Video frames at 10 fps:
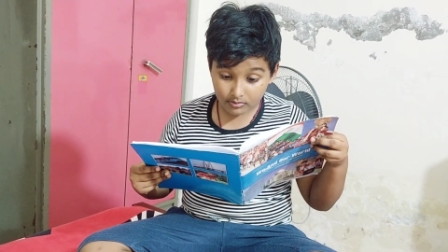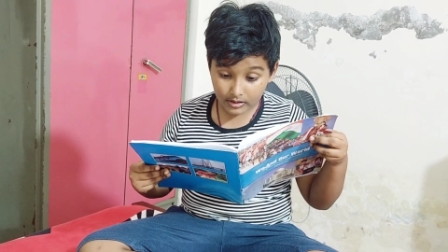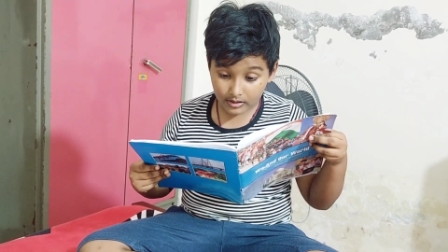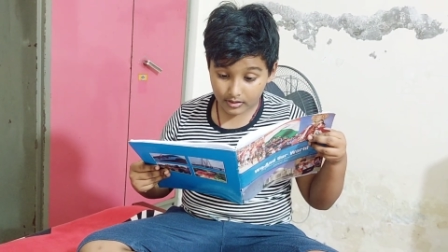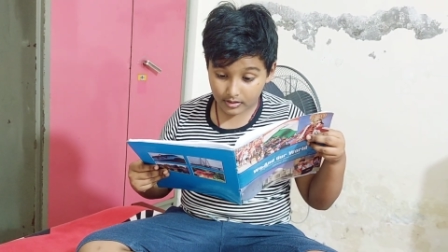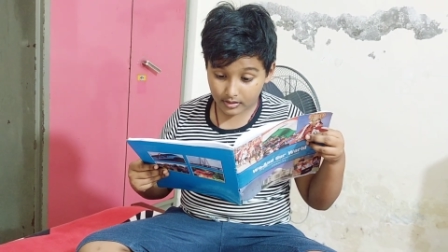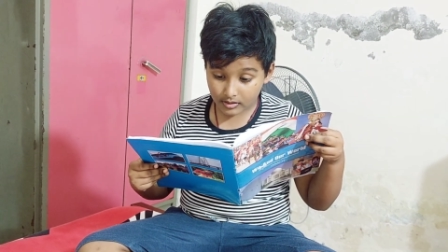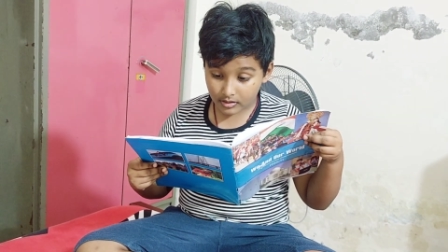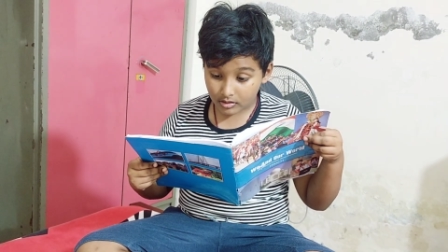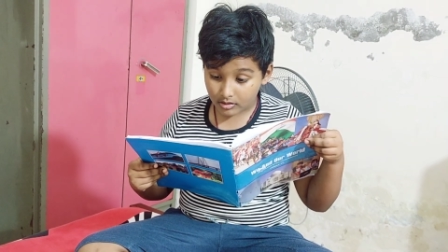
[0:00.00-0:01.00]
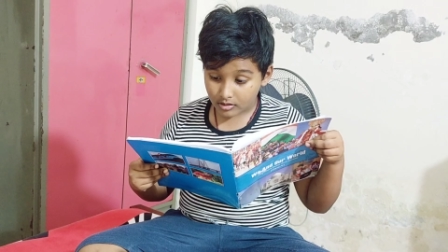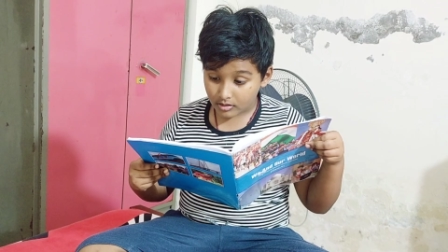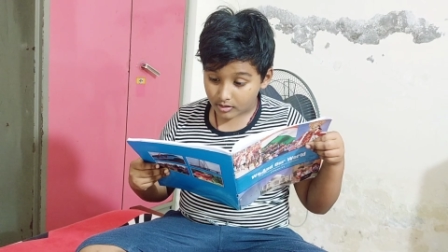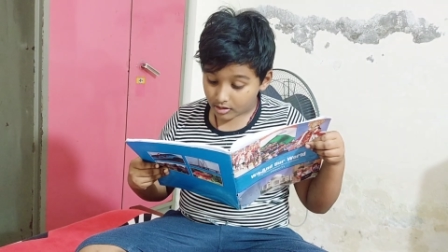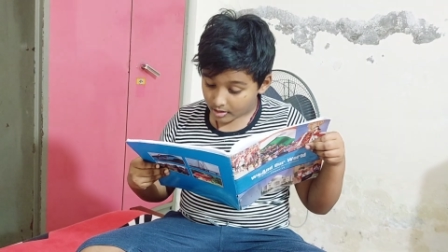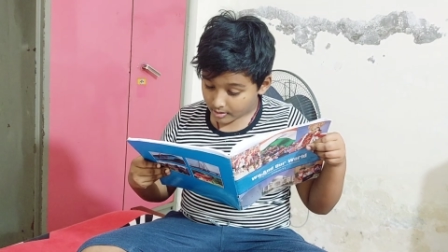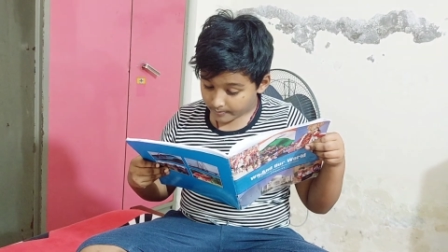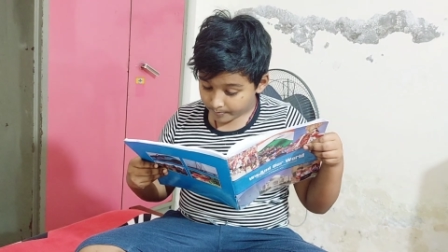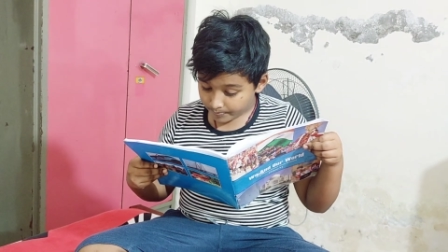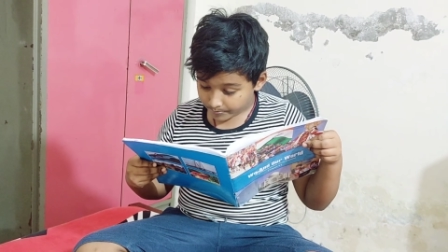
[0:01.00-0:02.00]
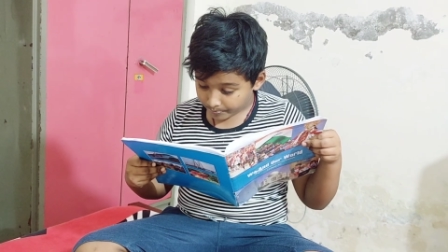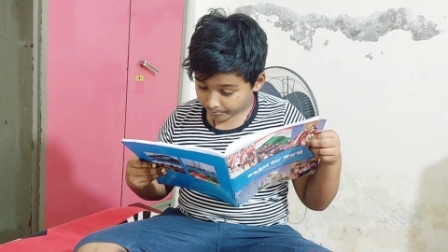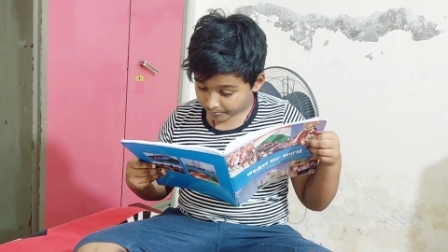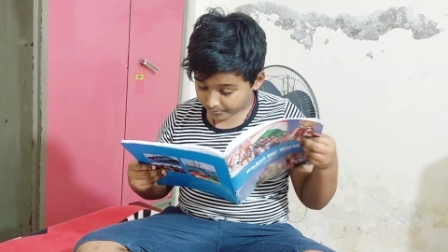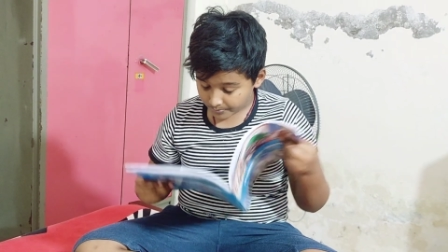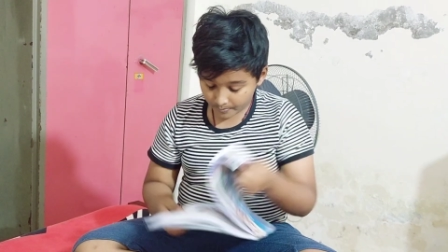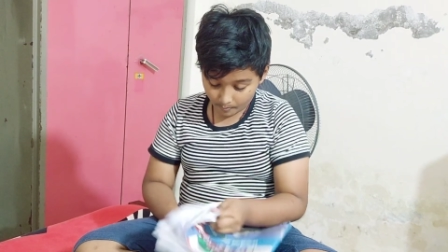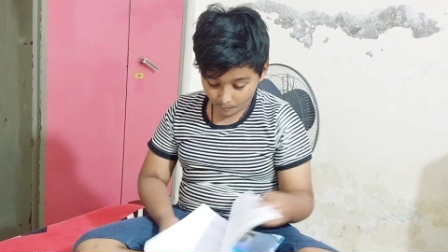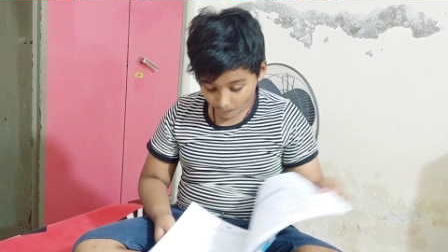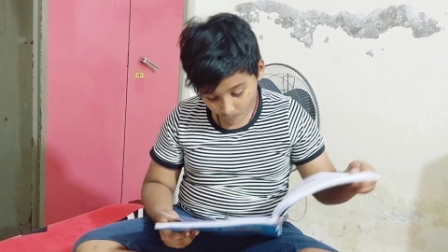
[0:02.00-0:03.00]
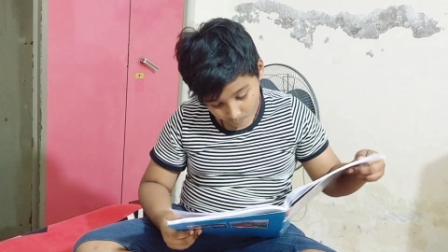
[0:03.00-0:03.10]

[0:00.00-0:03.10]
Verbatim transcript: দেখা হবে নেক্সট ব্লগে যদি ভালো লাগে অবশ্যই